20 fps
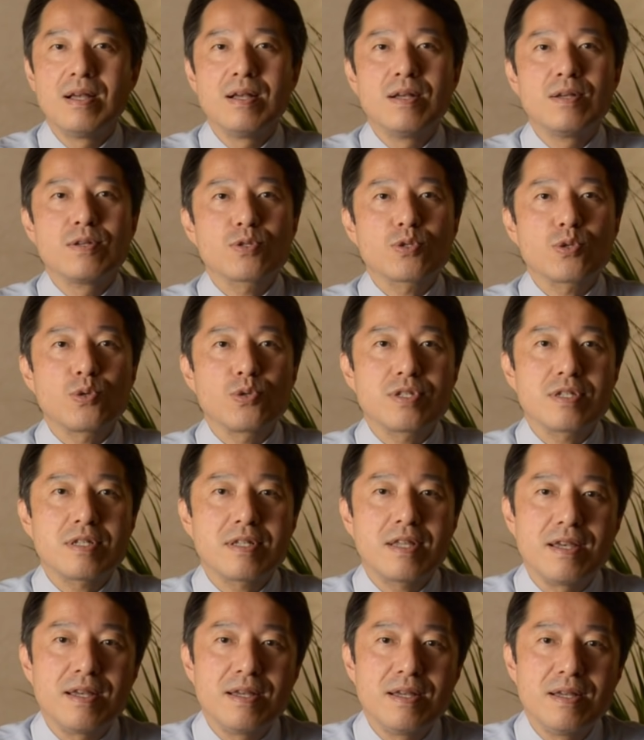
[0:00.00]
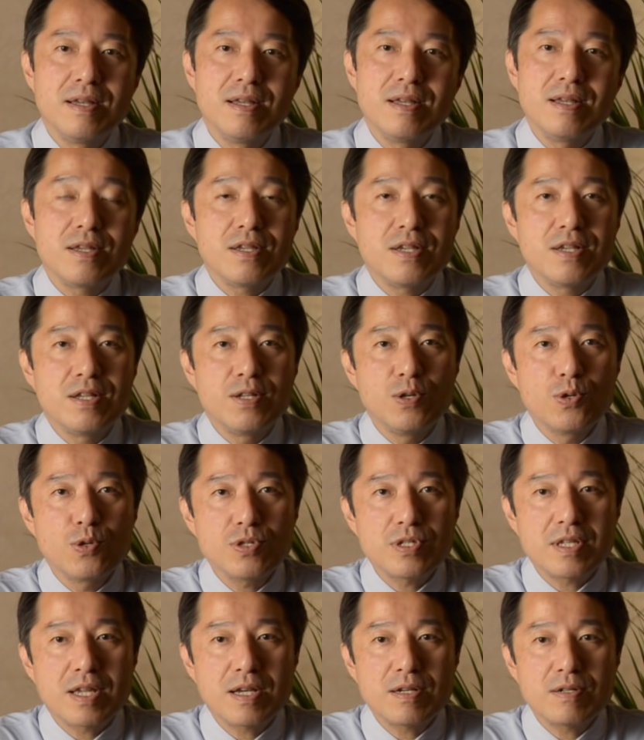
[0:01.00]
そして医療
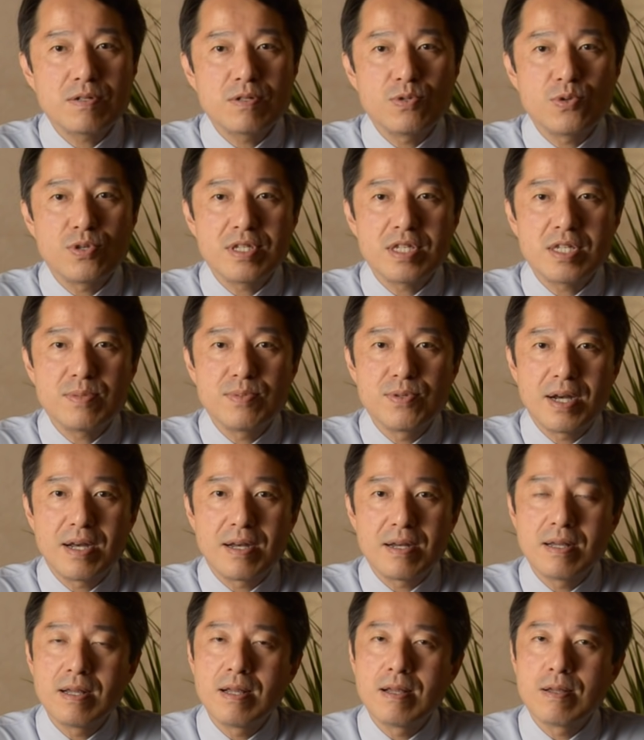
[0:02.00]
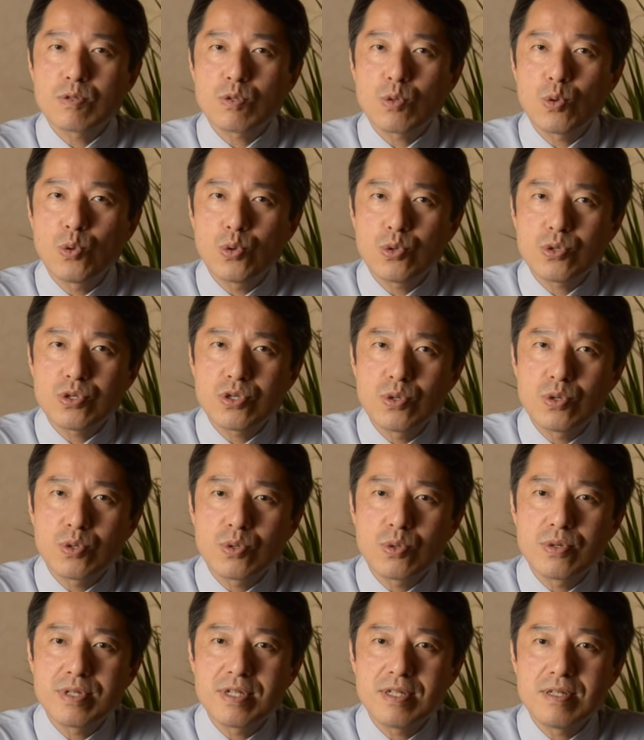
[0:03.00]
スタッフの一部は東京
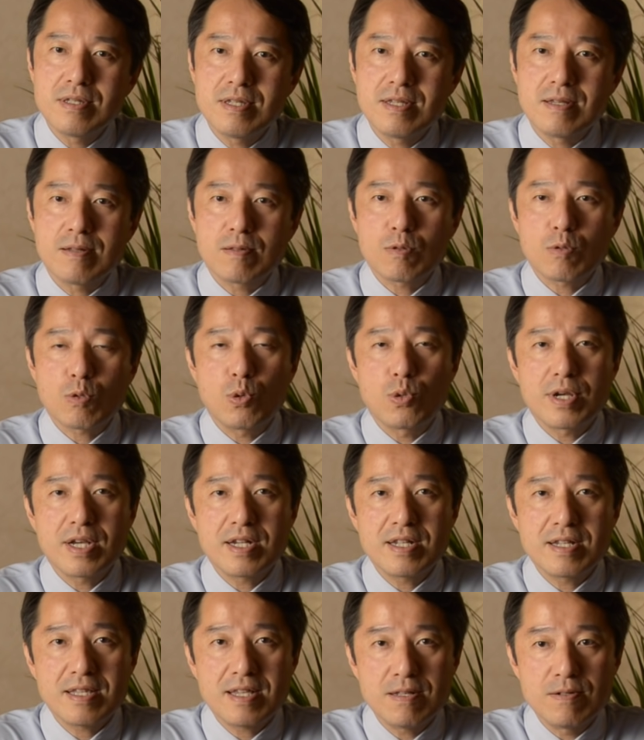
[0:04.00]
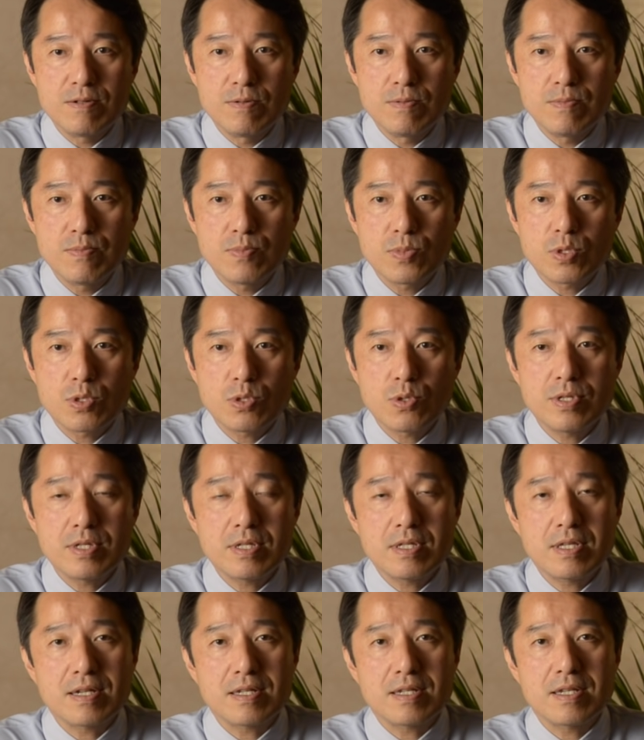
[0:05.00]
五輪に取られているといっ
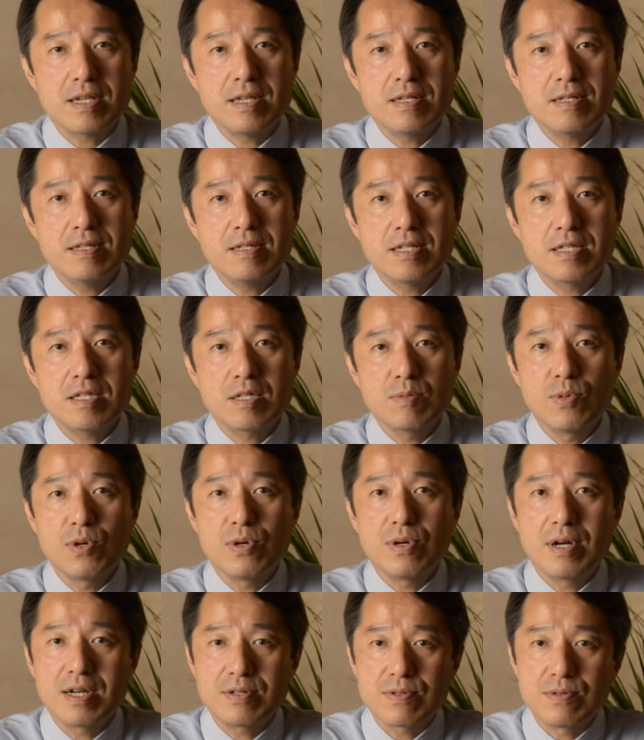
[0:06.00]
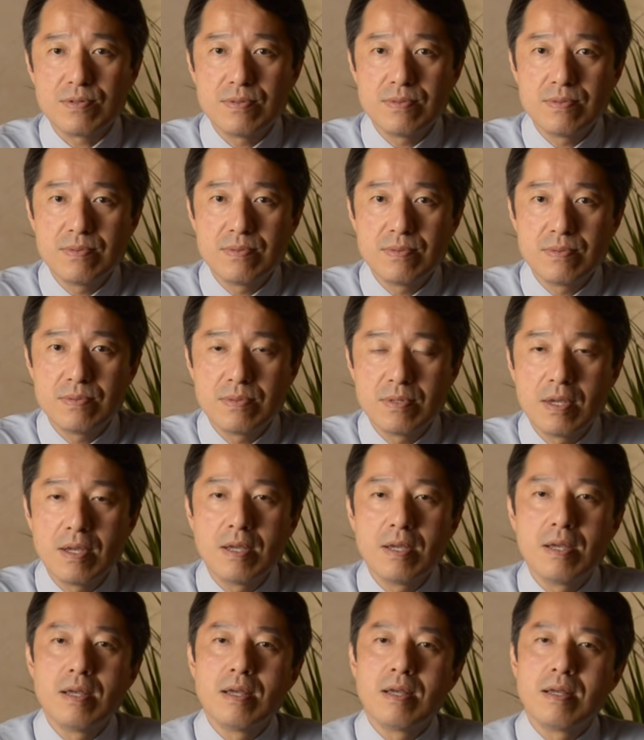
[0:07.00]
た現実もある。
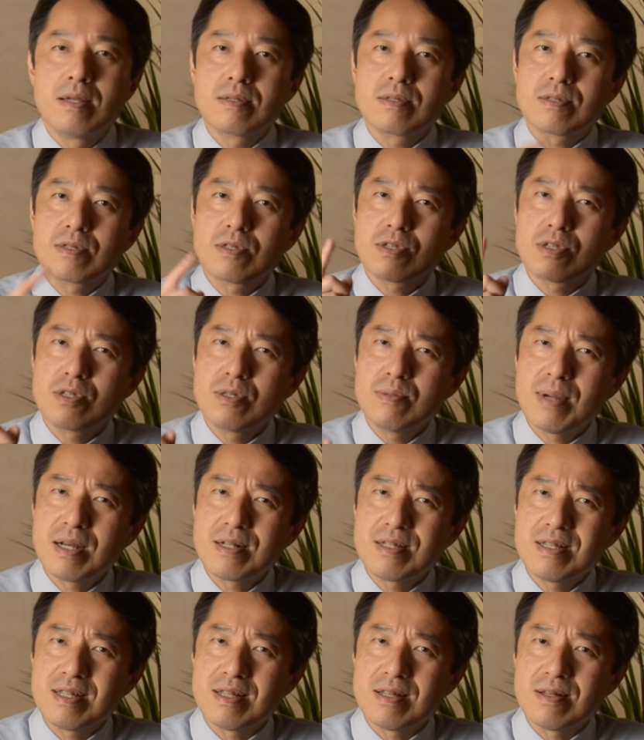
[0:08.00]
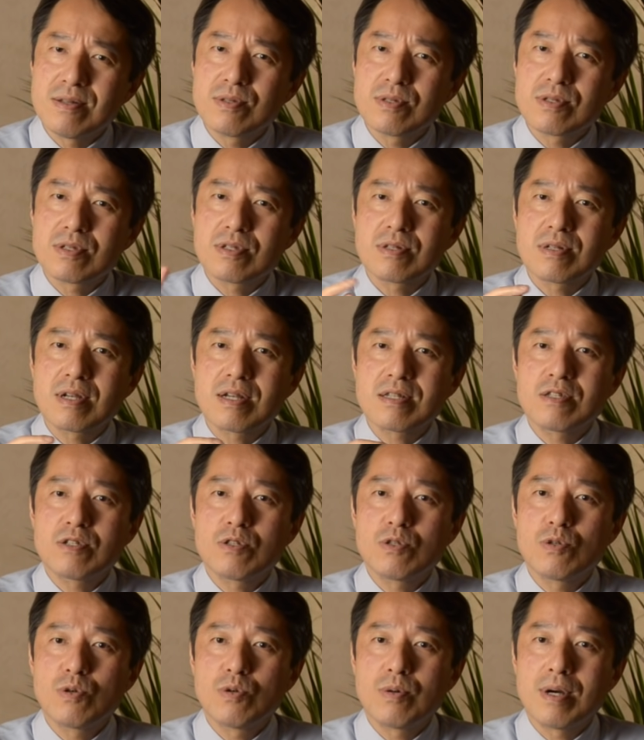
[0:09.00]
つまり菅首
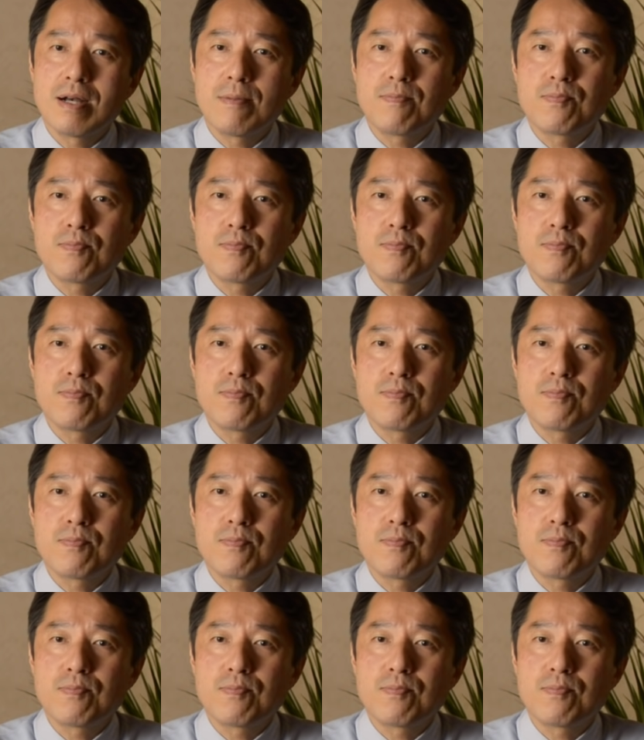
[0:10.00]
相は